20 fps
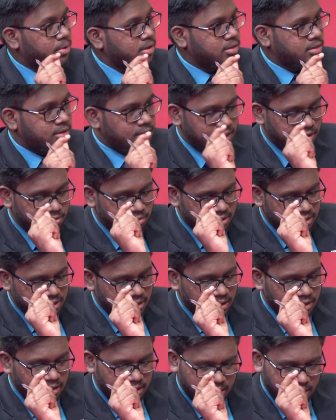பத்து இருபத்தி
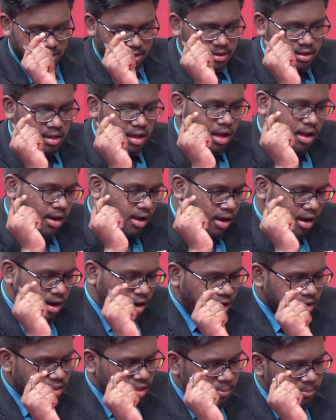ஏழில்
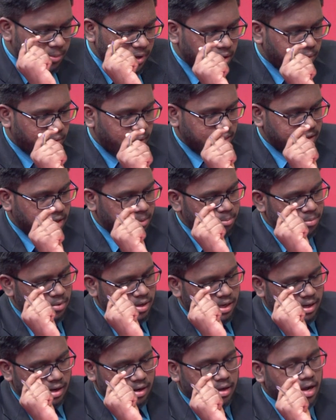ஆதாம் மேவால் தன்
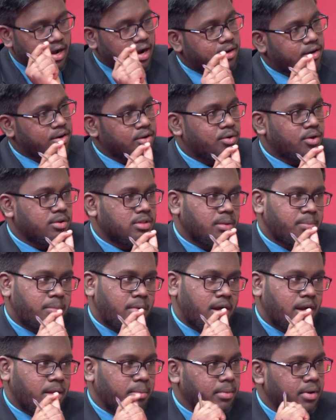பிள்ளைகளுக்கு கற்றுக் கொடுத்த
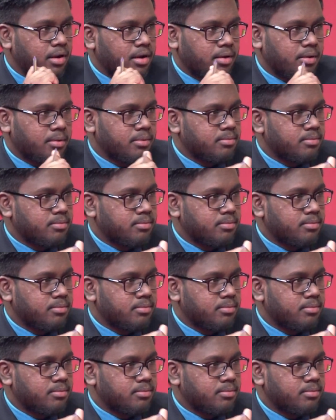பாடம் என்ன